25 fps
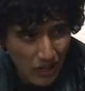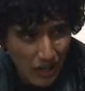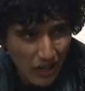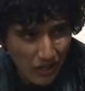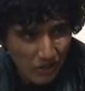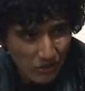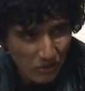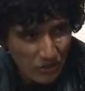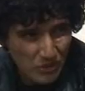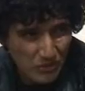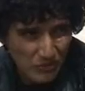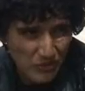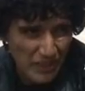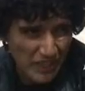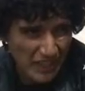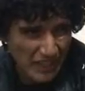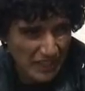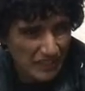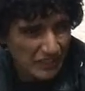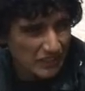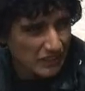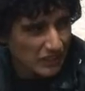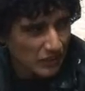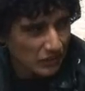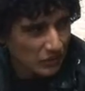algo
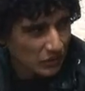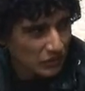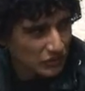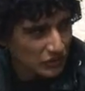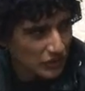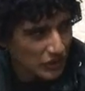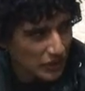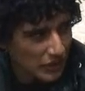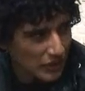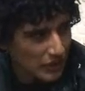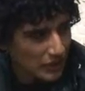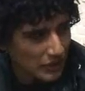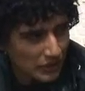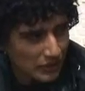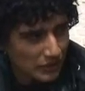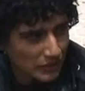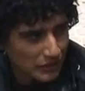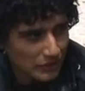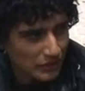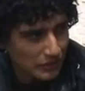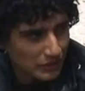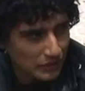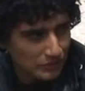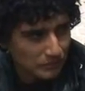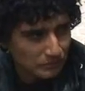diferente, no sé,
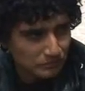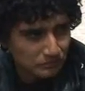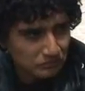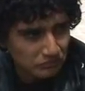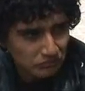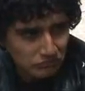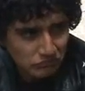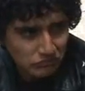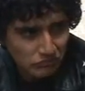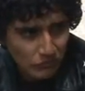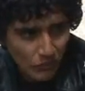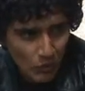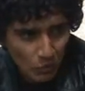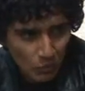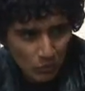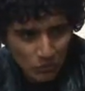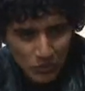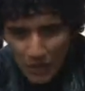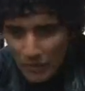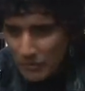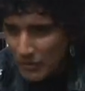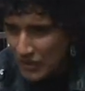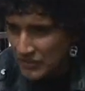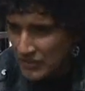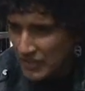es
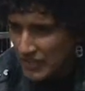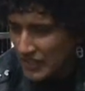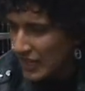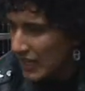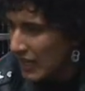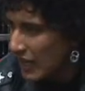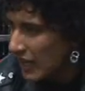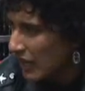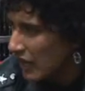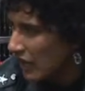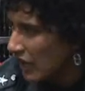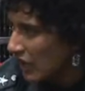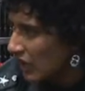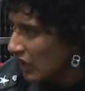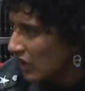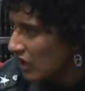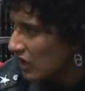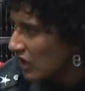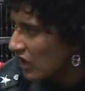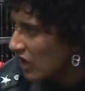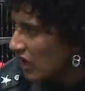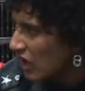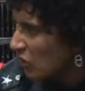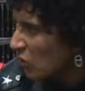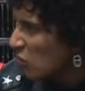una manera
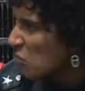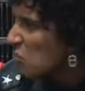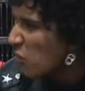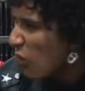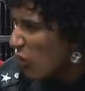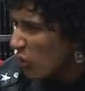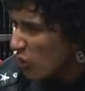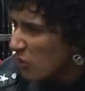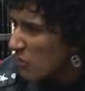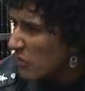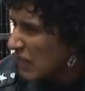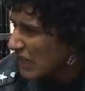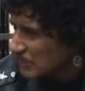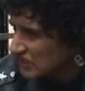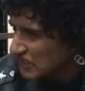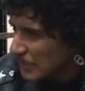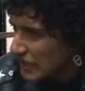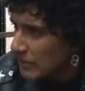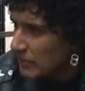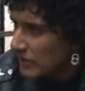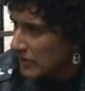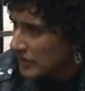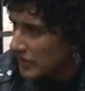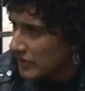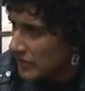un poco más
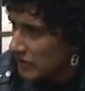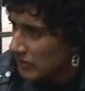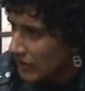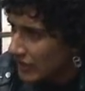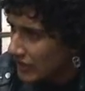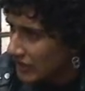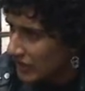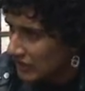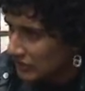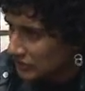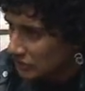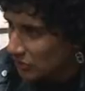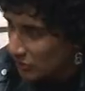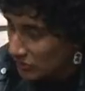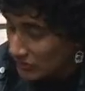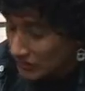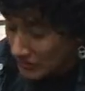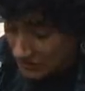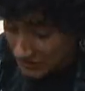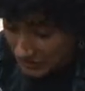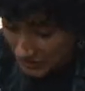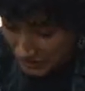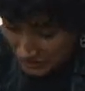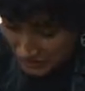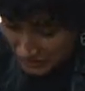leve de llevar las
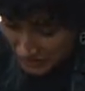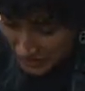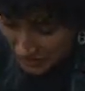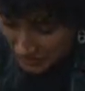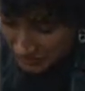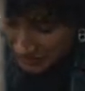cosas así.